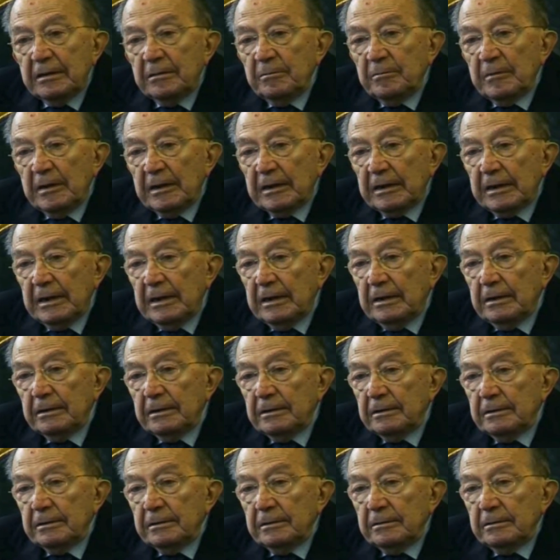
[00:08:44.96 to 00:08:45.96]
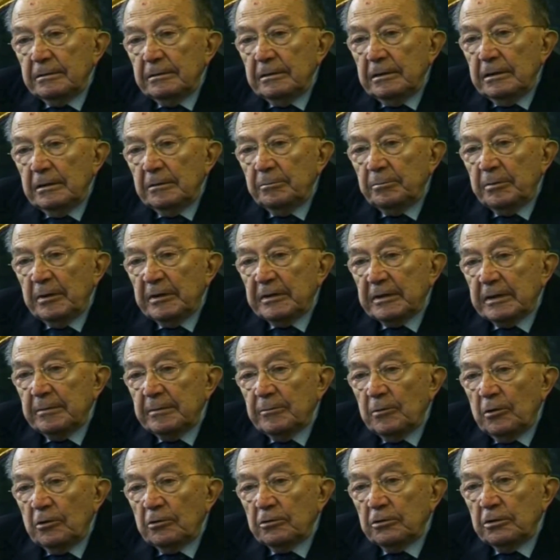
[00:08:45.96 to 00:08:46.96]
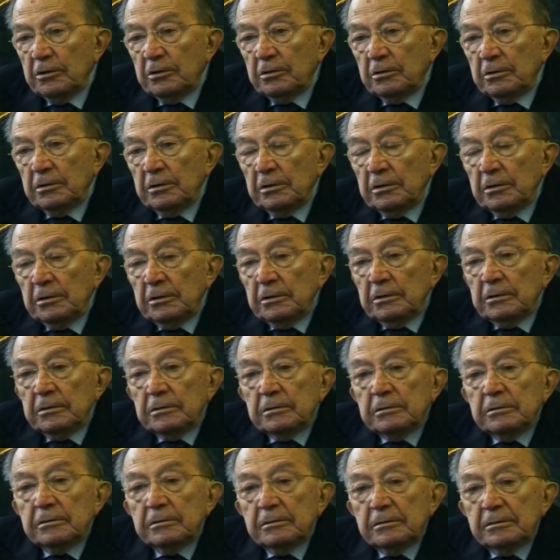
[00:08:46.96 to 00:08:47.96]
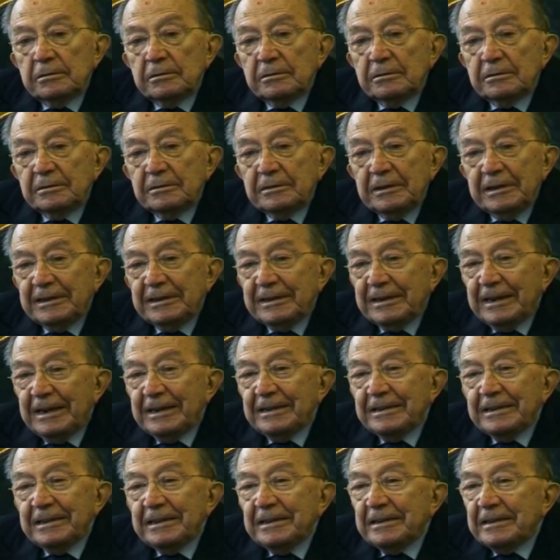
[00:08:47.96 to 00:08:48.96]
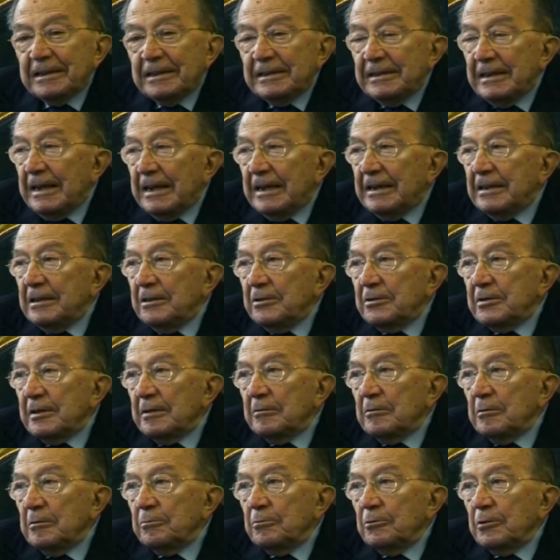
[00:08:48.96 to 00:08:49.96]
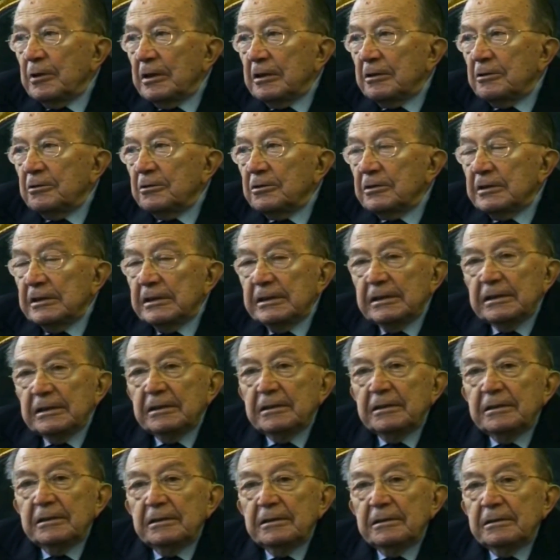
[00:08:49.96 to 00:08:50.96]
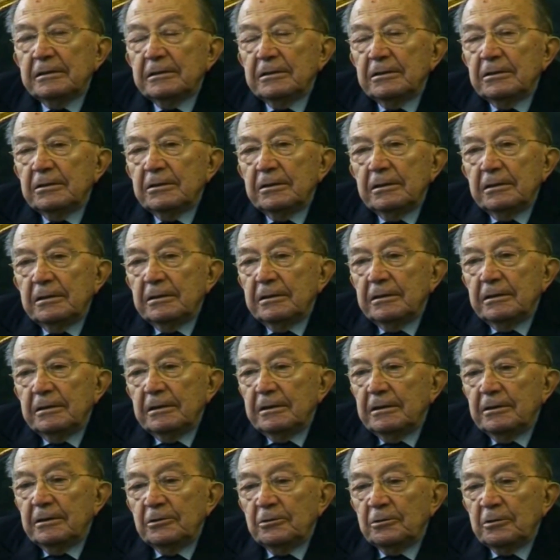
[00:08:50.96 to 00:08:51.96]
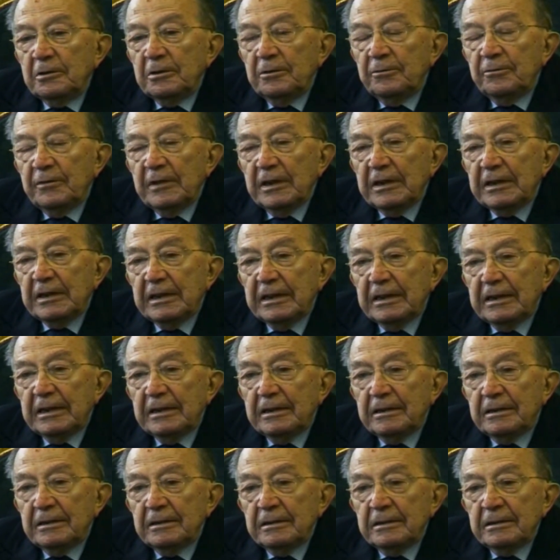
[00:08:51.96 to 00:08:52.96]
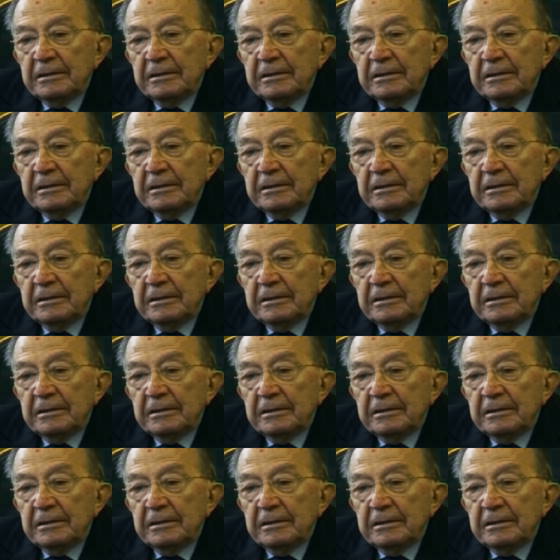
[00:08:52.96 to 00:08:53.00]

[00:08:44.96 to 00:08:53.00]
rimarrà nel patrimonio eh, dei grandi italiani, diciamo pure così, eh, e non invecchierà.